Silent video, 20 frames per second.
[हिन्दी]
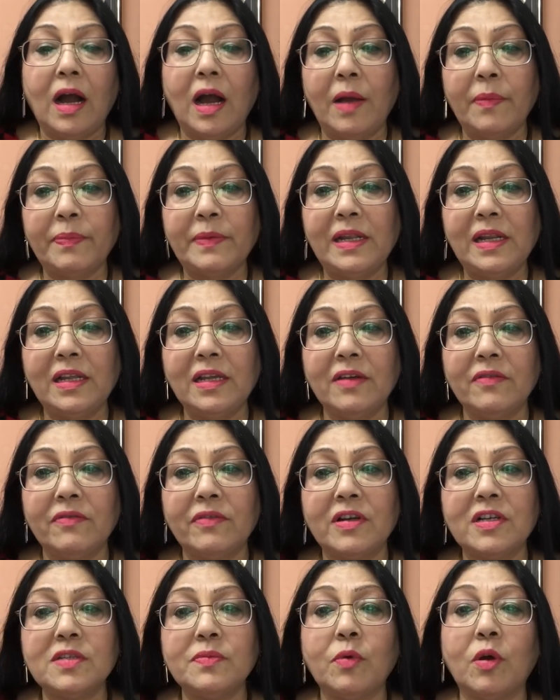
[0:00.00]
आपके लिए
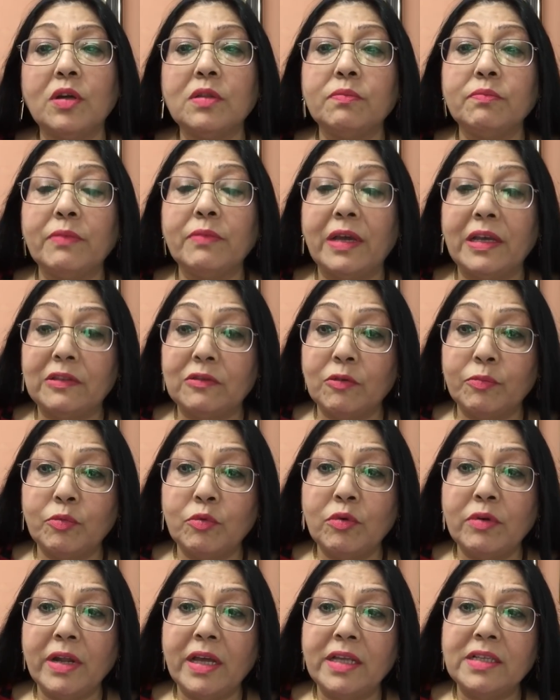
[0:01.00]
वर्ष बहुत
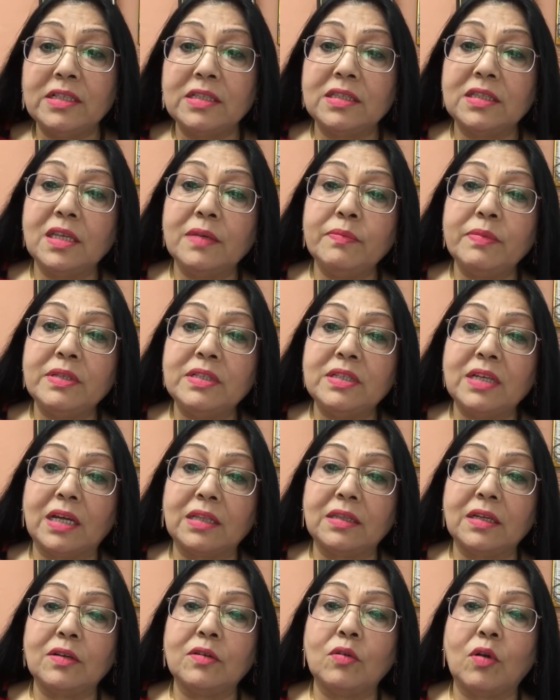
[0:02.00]
महत्वपूर्ण है जितने भी
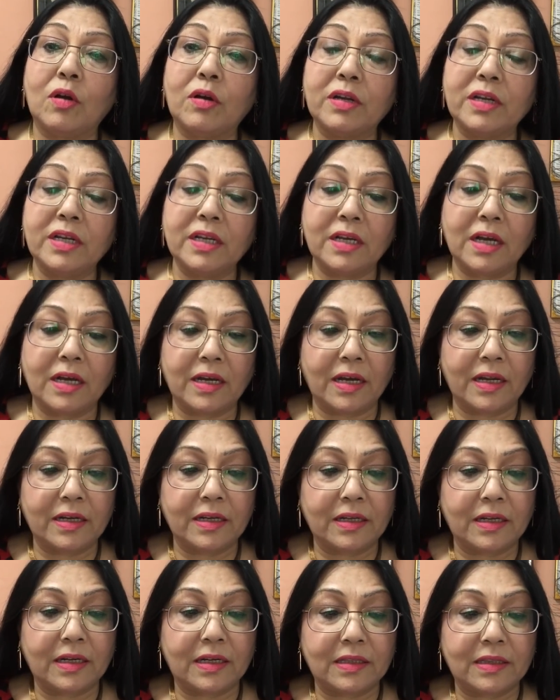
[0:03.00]
जातक नौकरी का
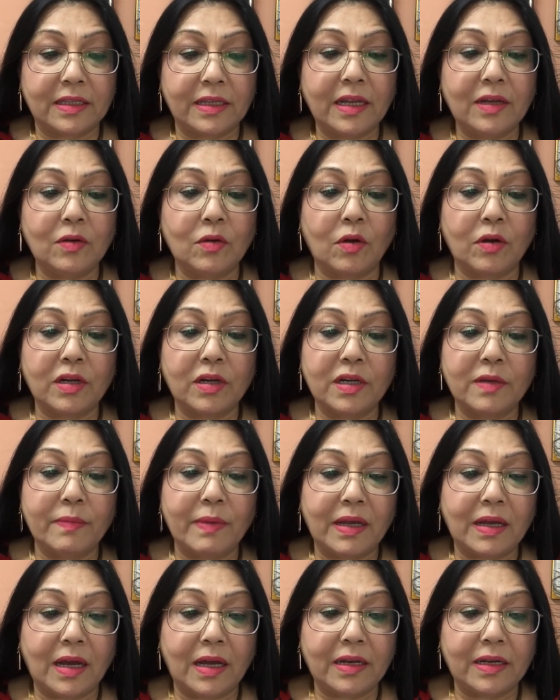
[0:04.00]
कार्य करते हैं नौकरी
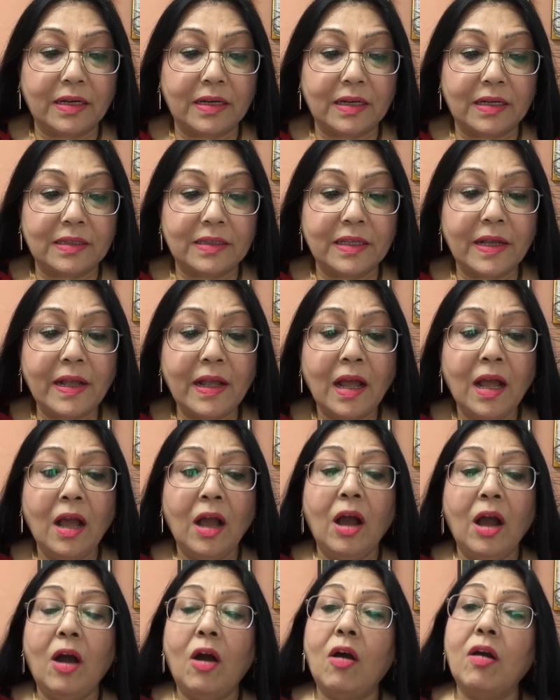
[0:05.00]
में कार्य करते हैं
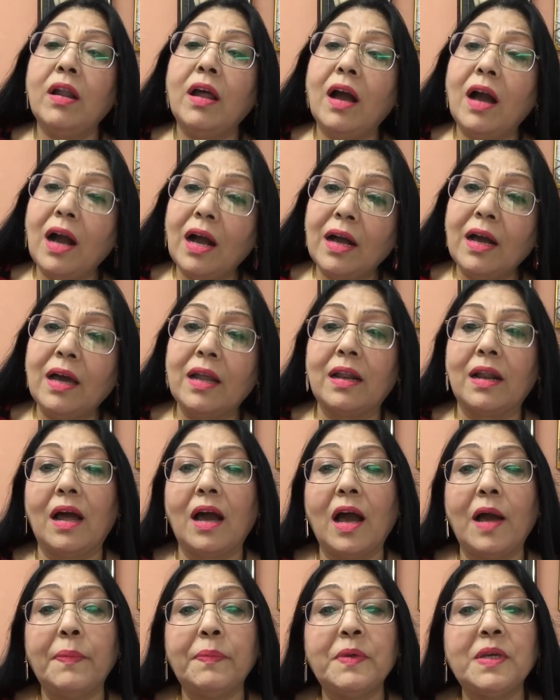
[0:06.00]
और अगर
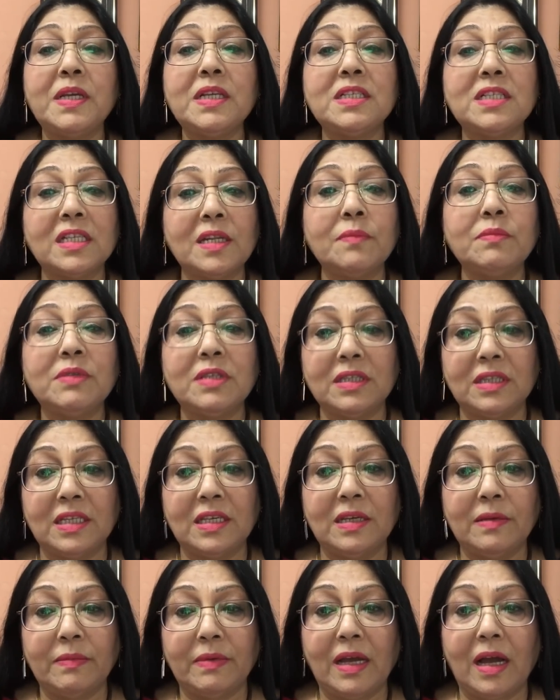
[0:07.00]
आपकी जन्म
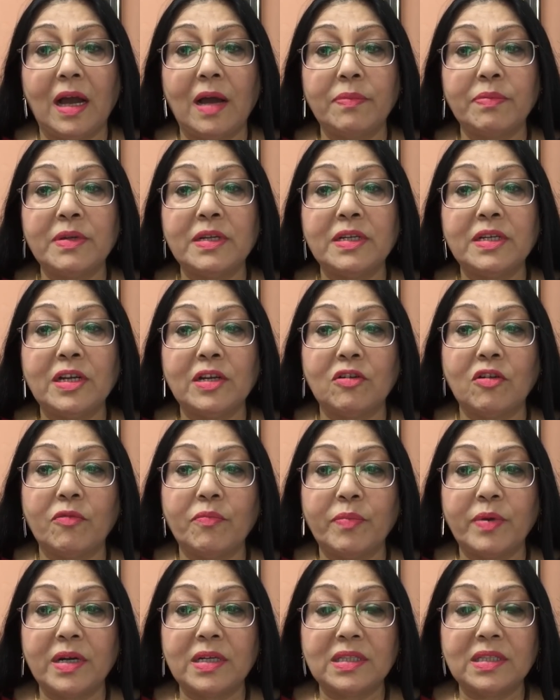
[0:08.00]
तिथि में आपकी डेट
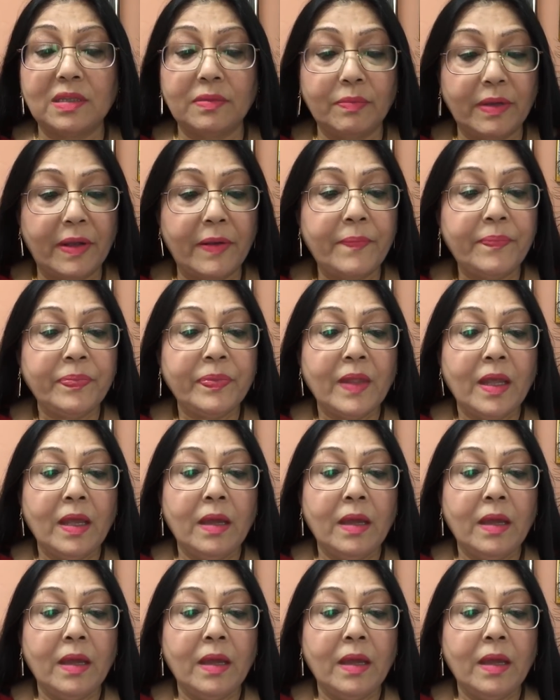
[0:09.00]
ऑफ बर्थ में